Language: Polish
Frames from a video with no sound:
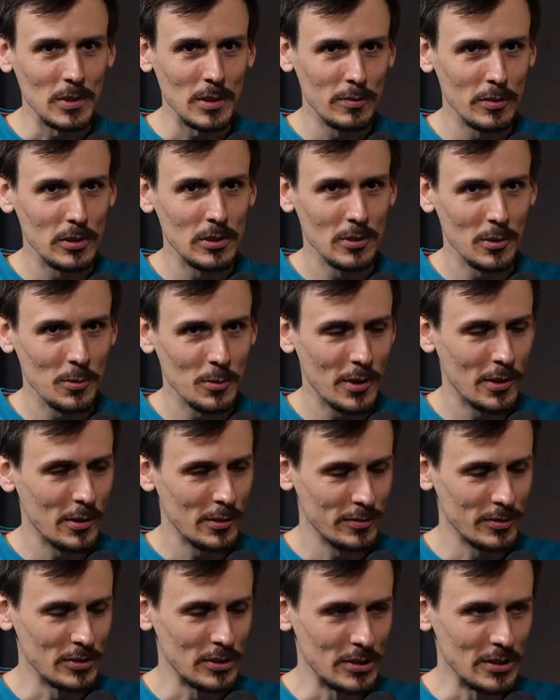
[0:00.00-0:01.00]
Kwitną
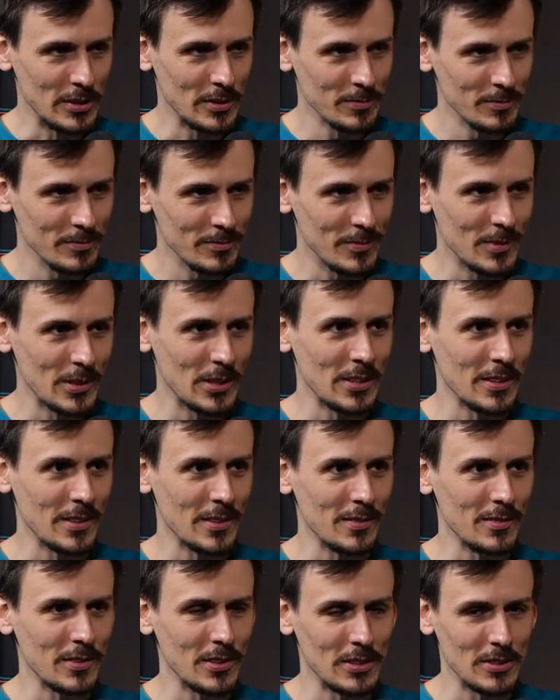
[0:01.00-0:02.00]
geofity,
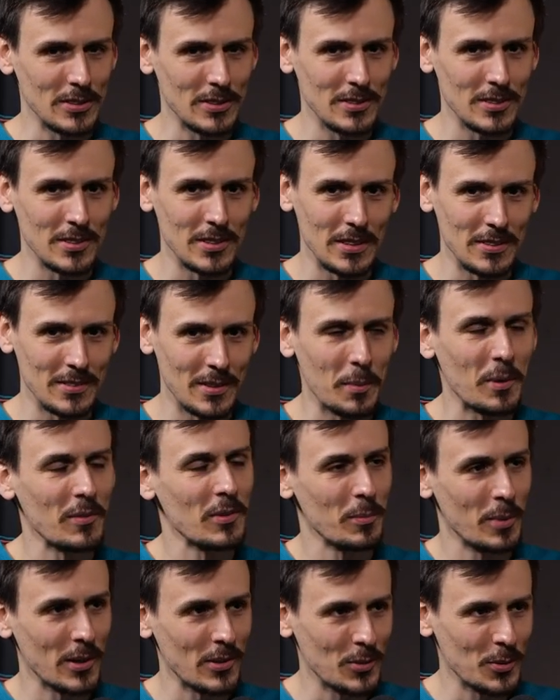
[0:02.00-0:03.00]
więc jest
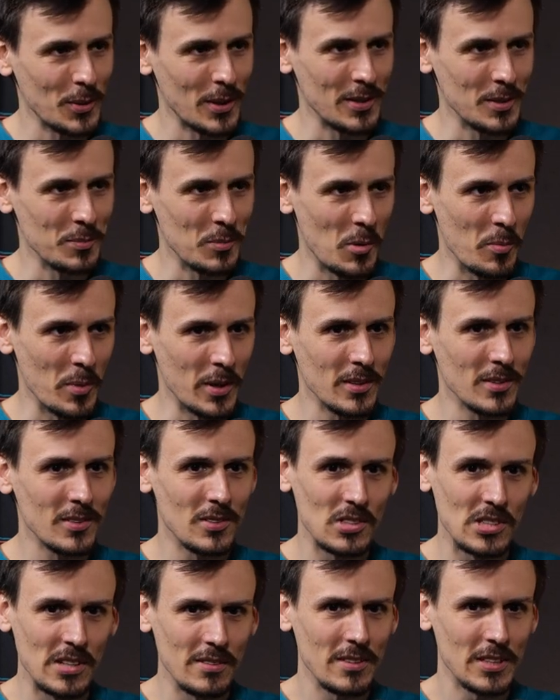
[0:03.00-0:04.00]
naprawdę bardzo ładny moment.
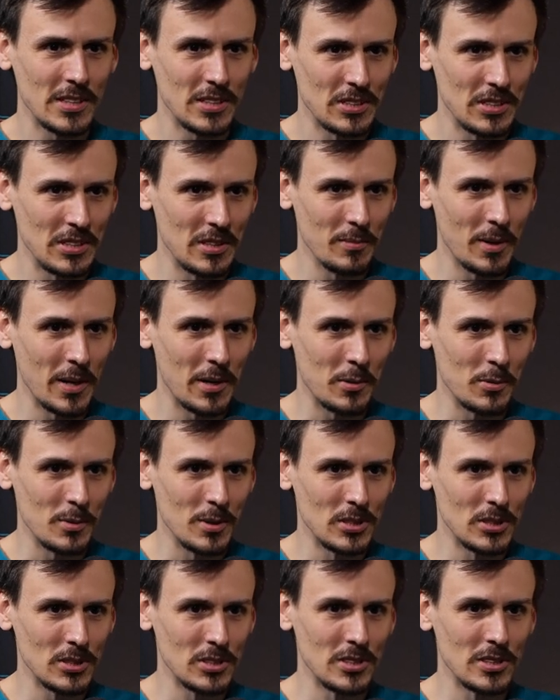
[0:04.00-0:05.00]
Drzewa jeszcze nie mają
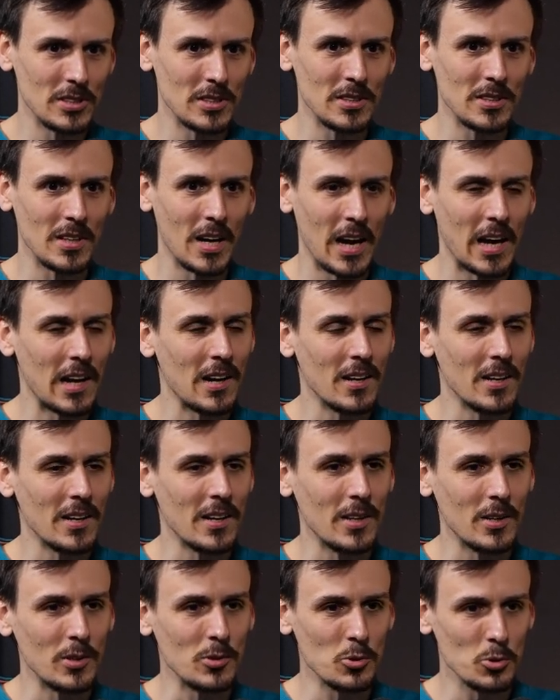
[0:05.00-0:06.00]
liści,
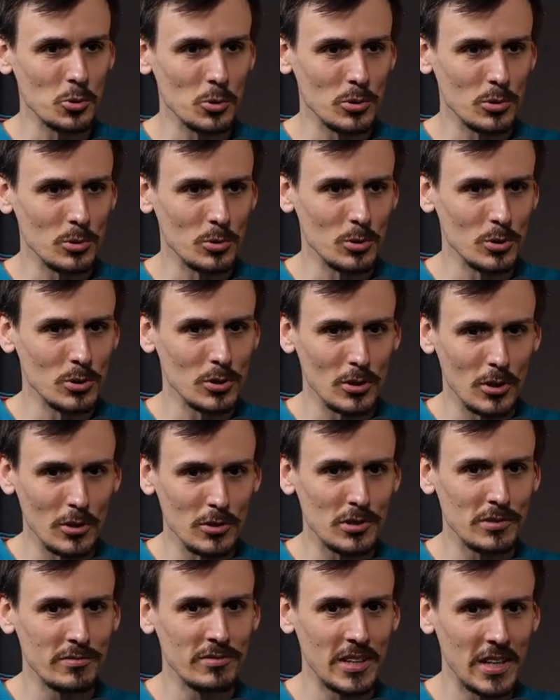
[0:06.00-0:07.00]
ale czuć już
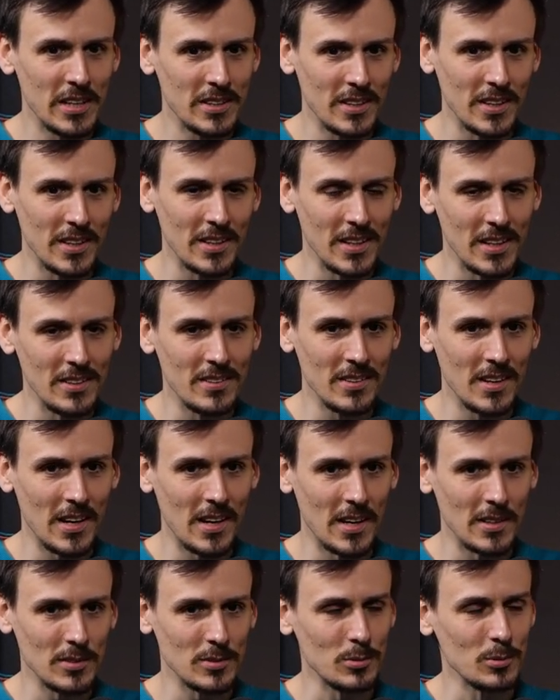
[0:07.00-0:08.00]
ożywienie na dnie
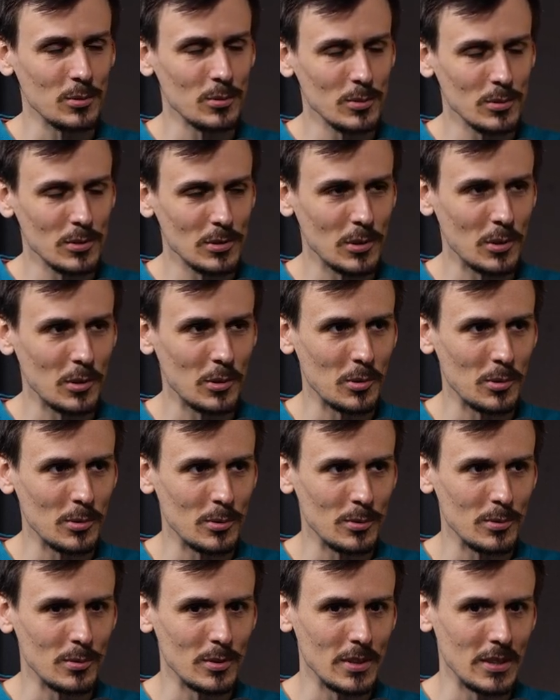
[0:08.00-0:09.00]
lasu.
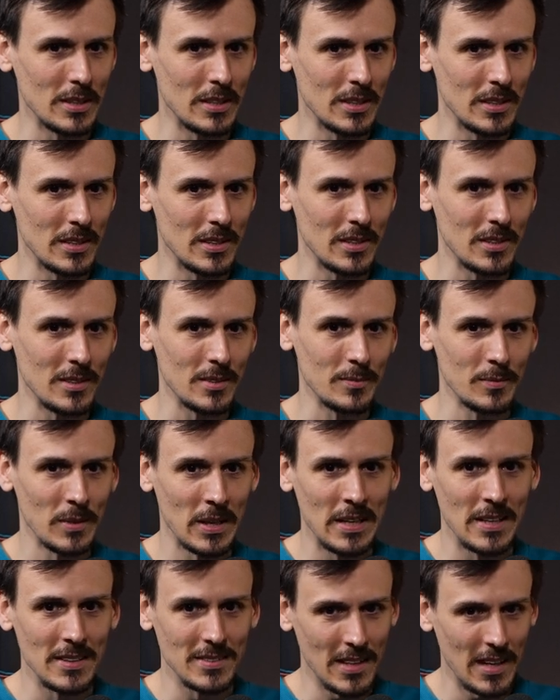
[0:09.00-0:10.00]
Są
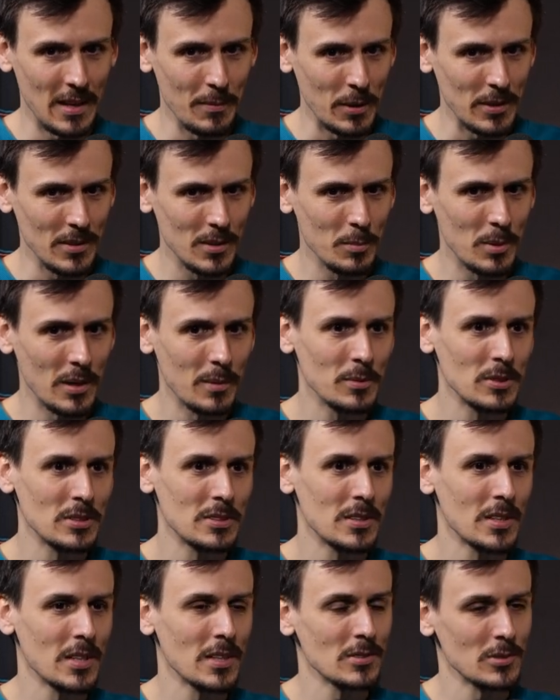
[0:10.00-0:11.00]
salamandry
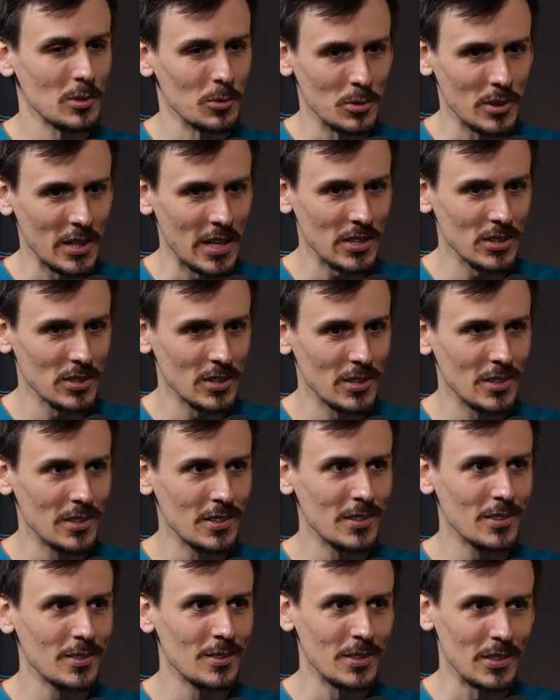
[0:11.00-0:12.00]
plamiste, są
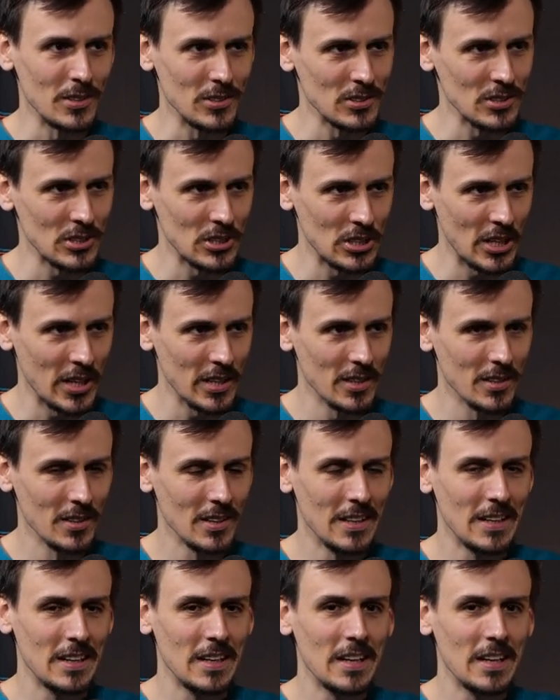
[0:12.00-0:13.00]
traszki, jest skrzek.